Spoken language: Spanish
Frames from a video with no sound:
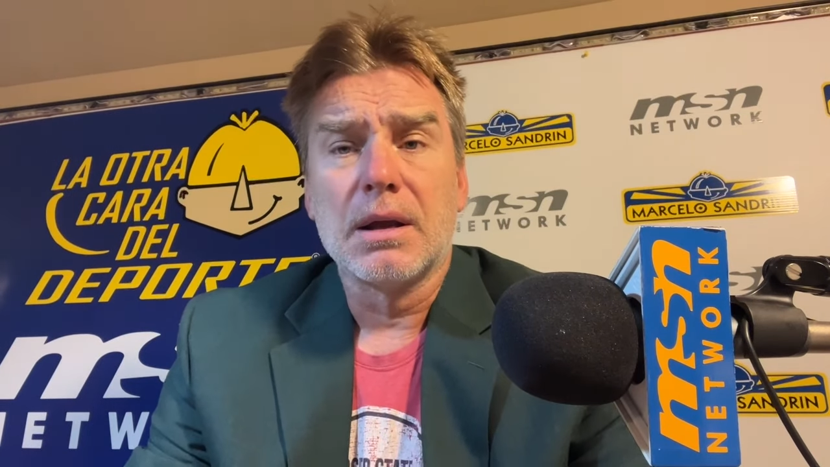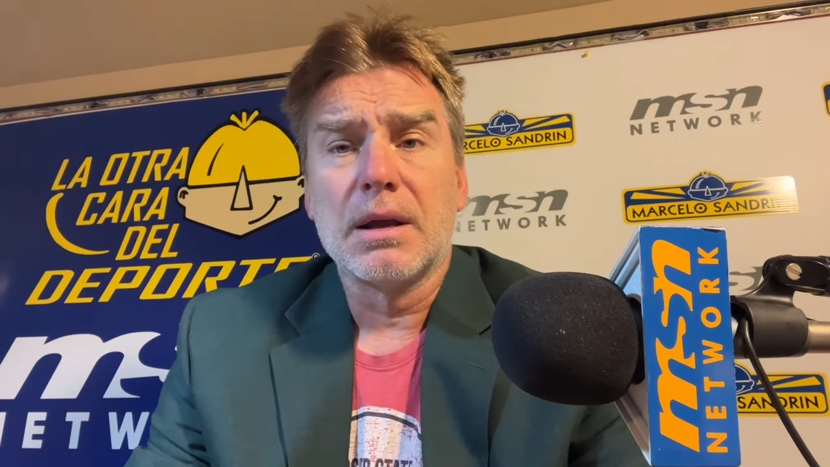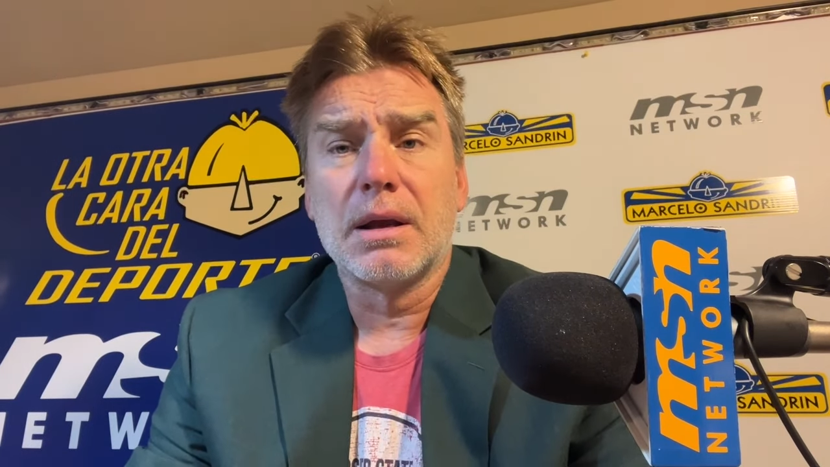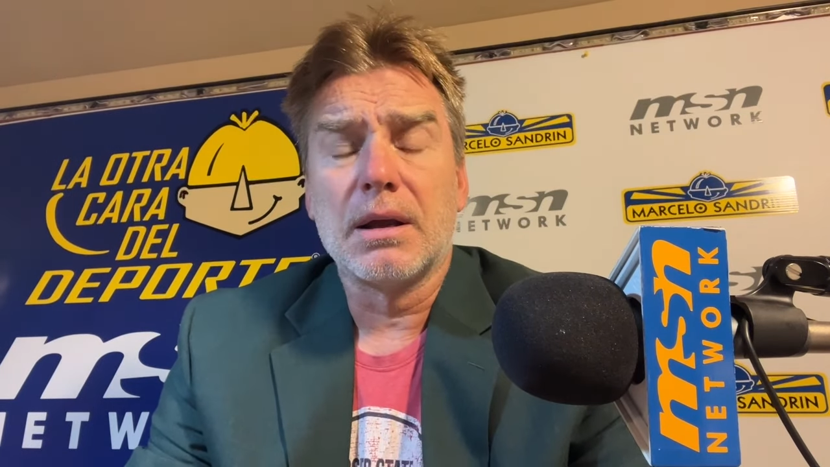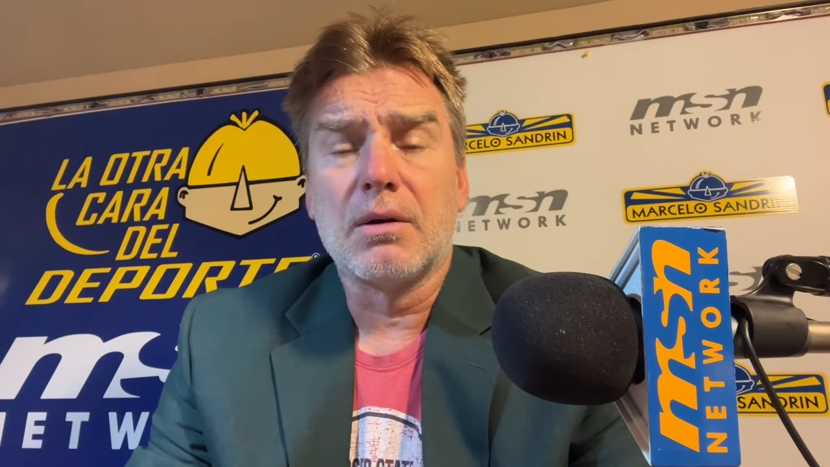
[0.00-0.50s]

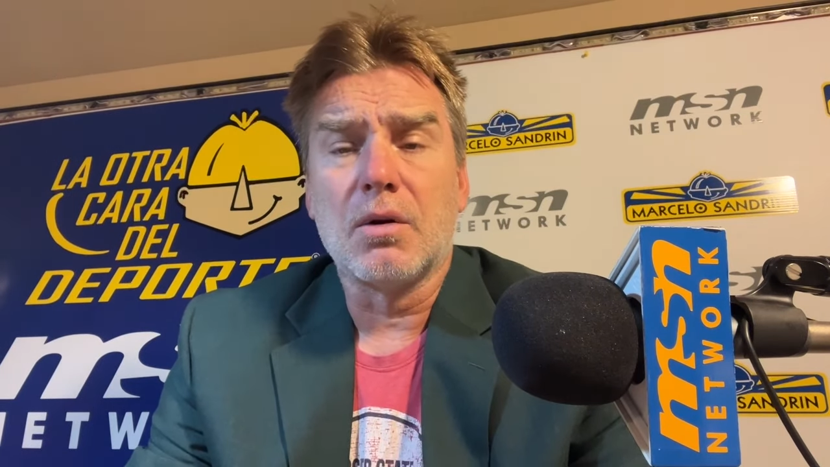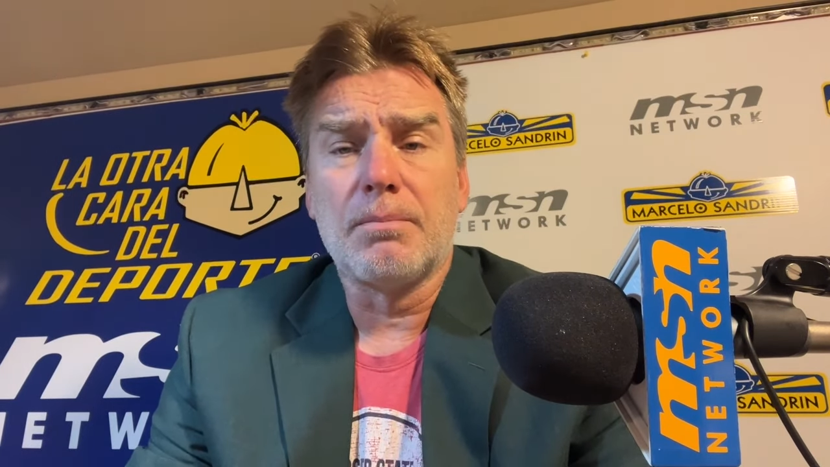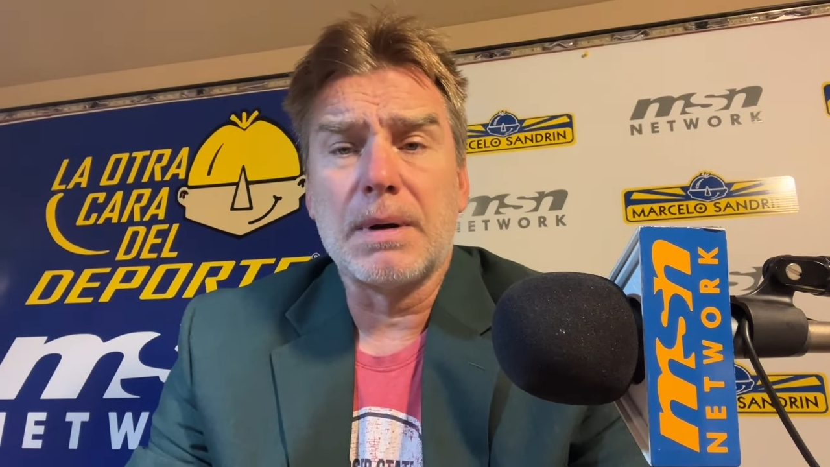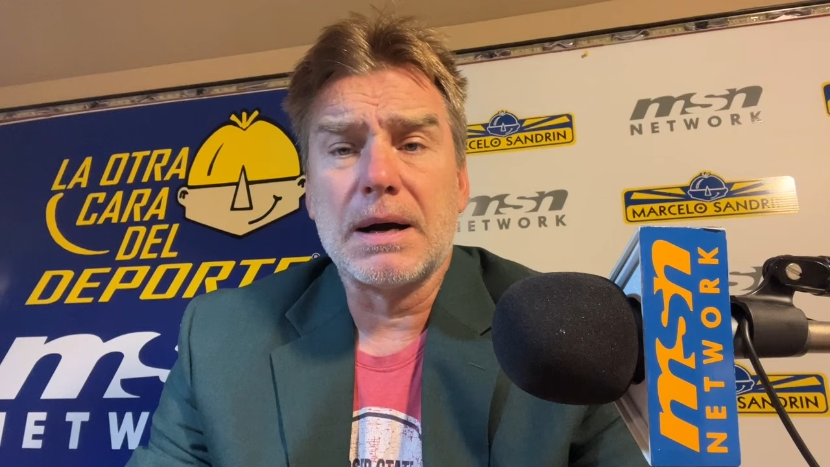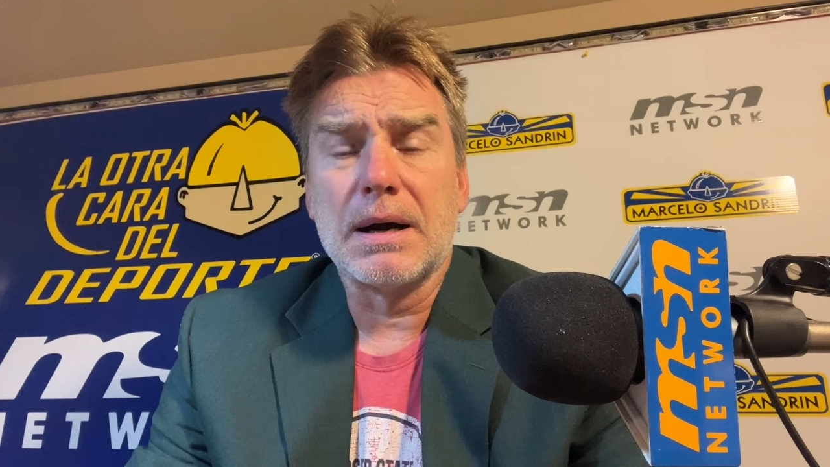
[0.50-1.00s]
eh,
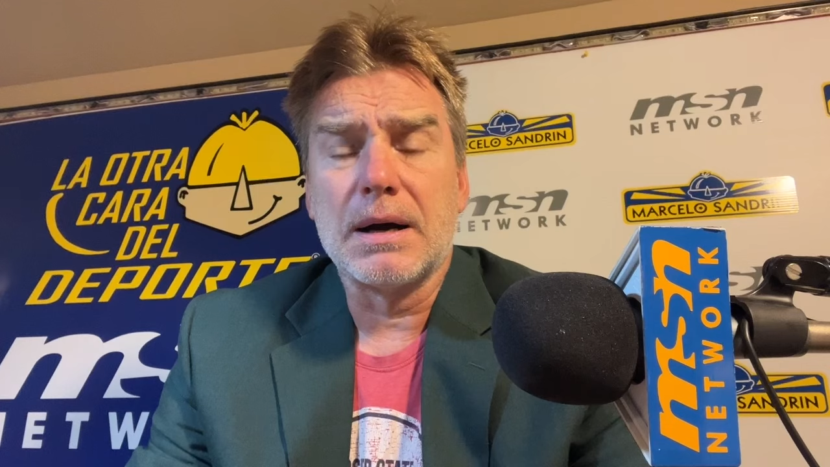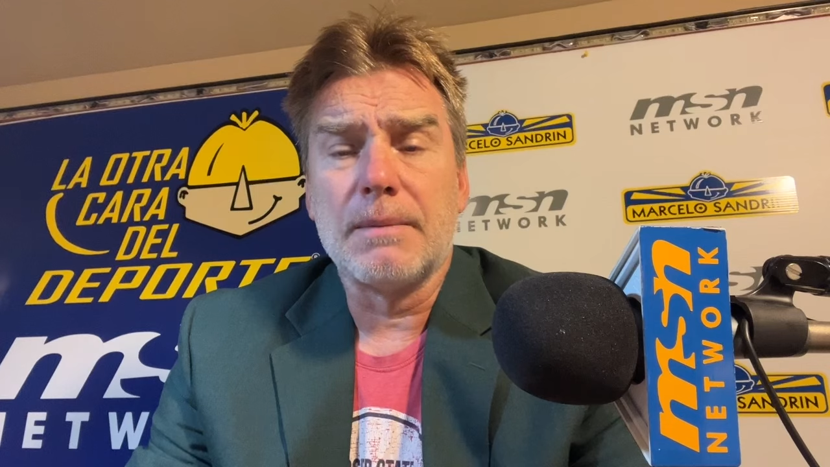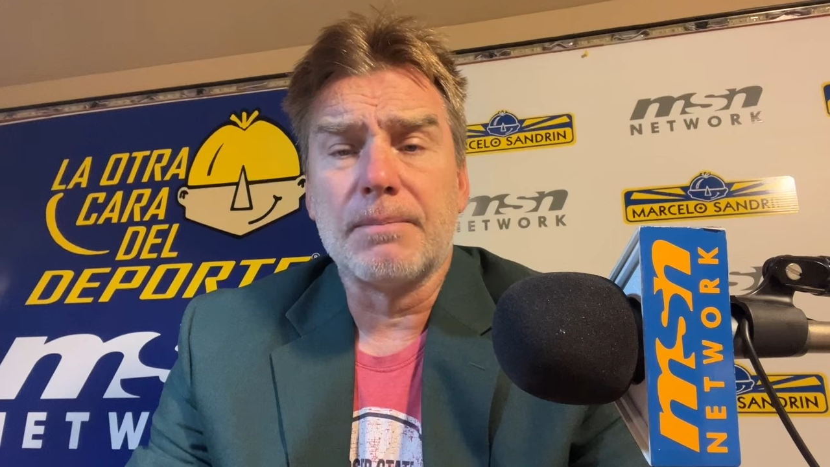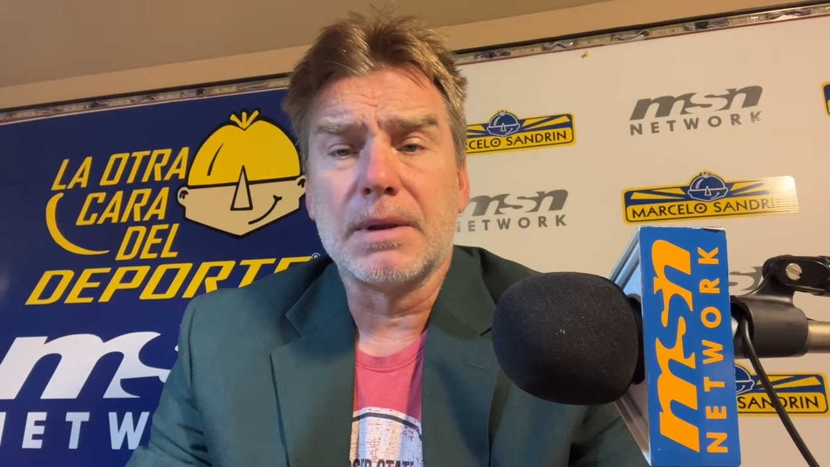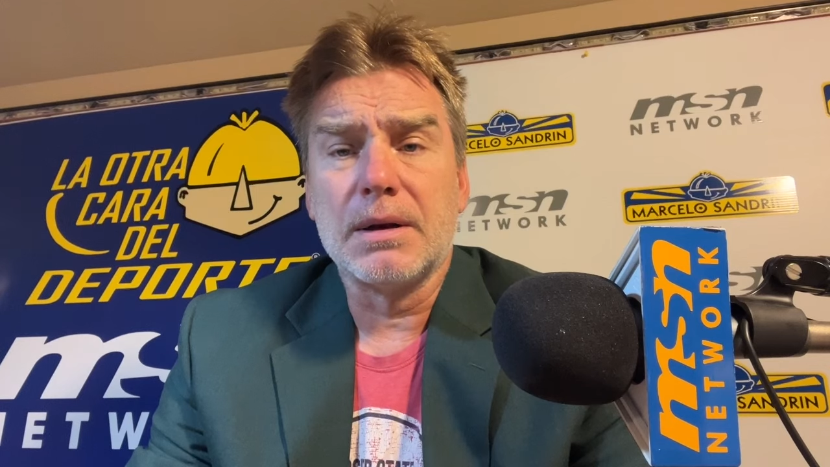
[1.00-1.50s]

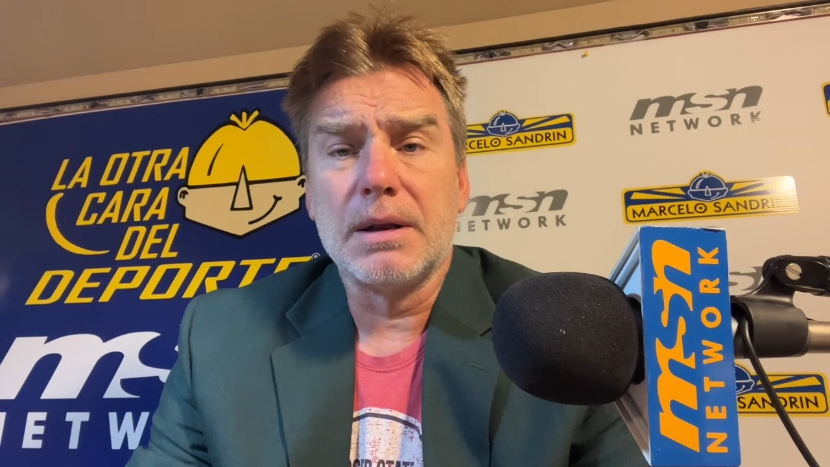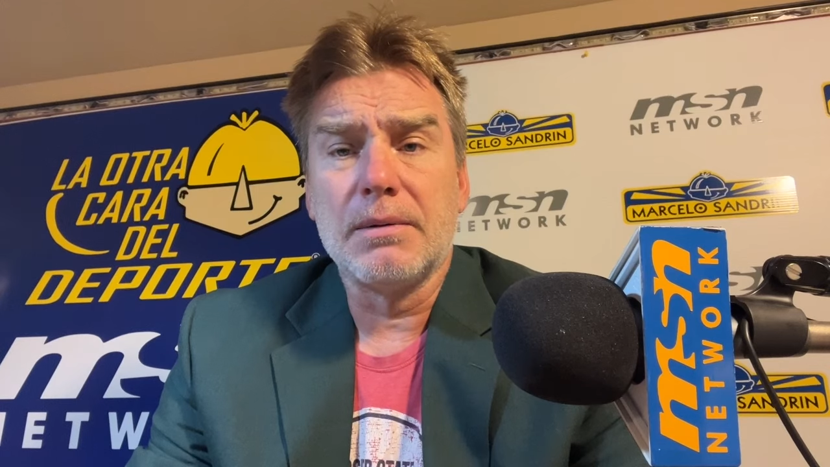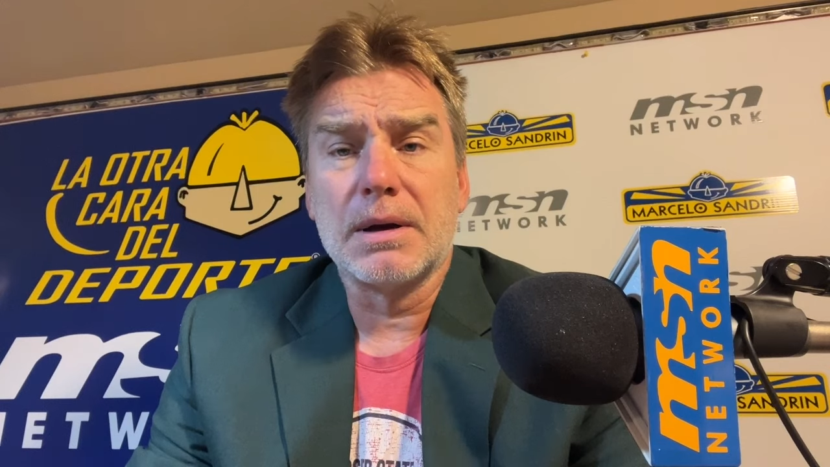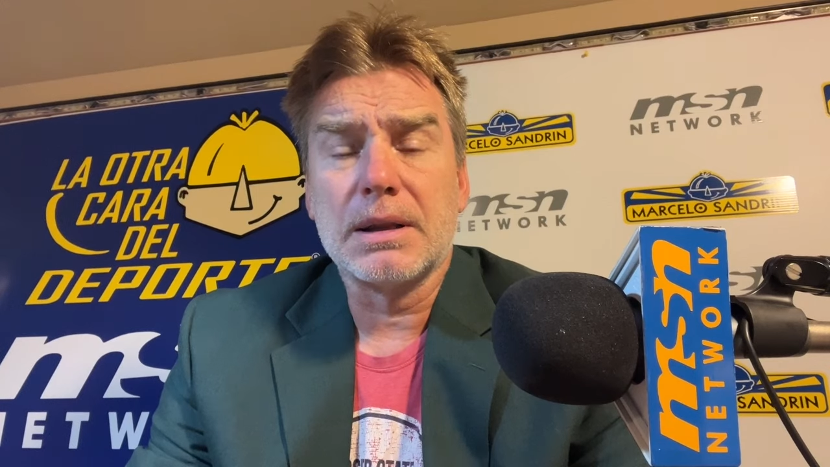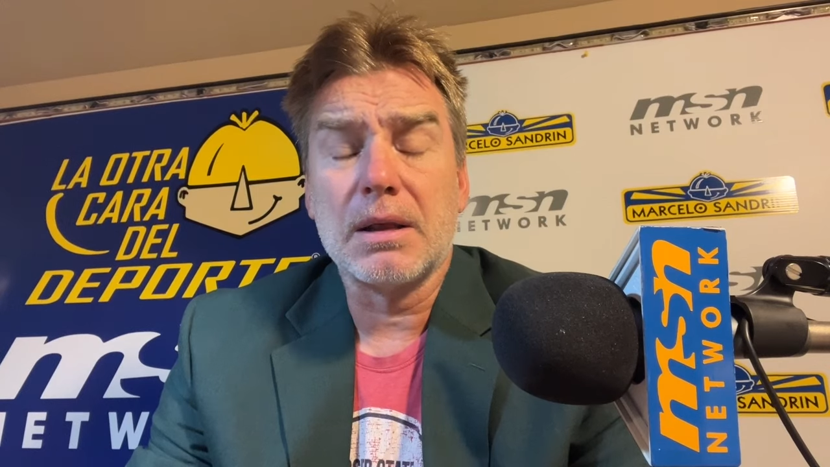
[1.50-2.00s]
Copa mm,
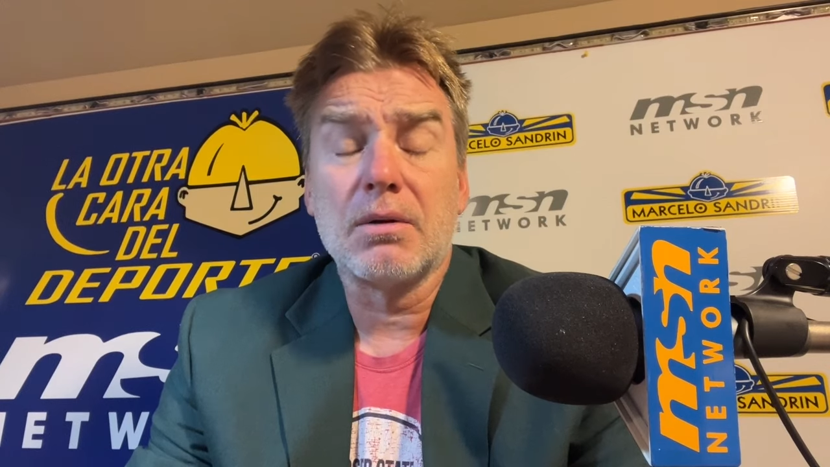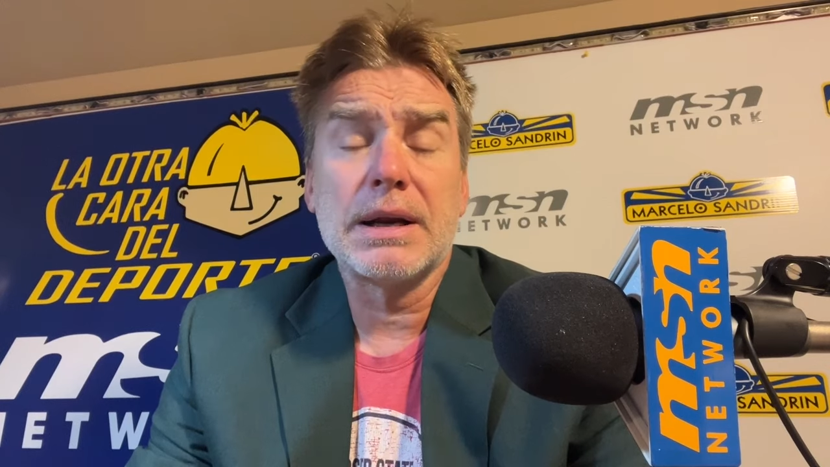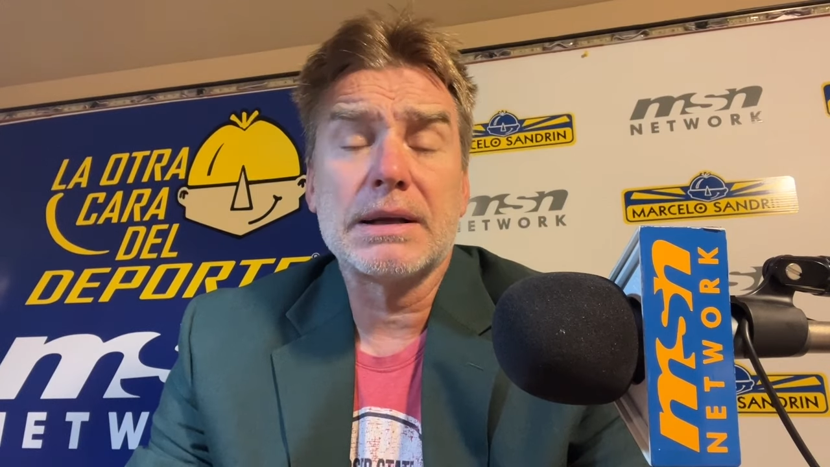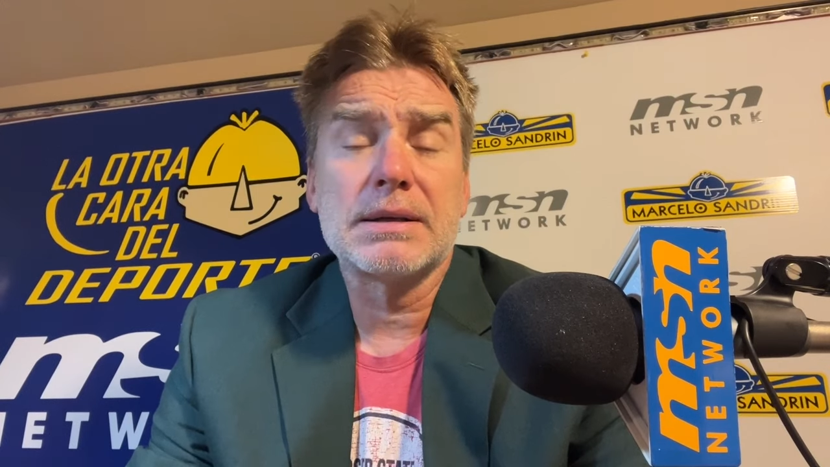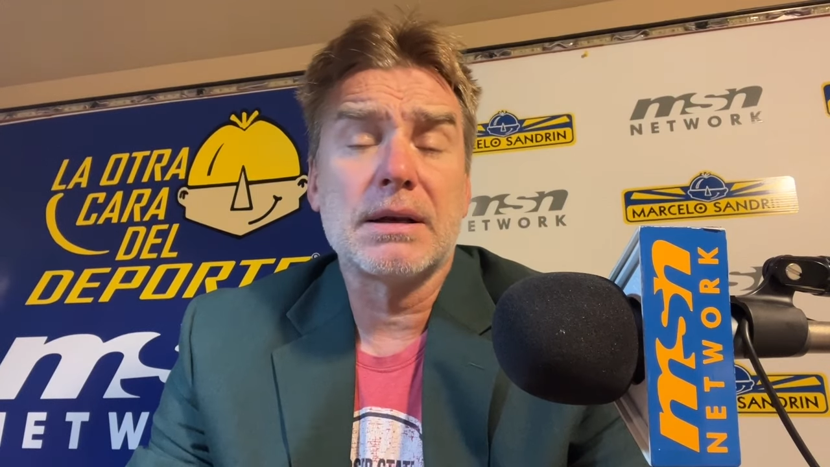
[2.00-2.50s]

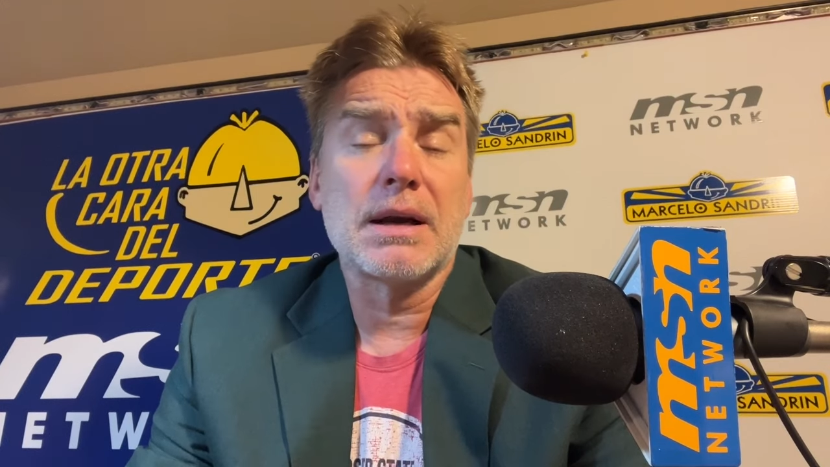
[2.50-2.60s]
Libertadores.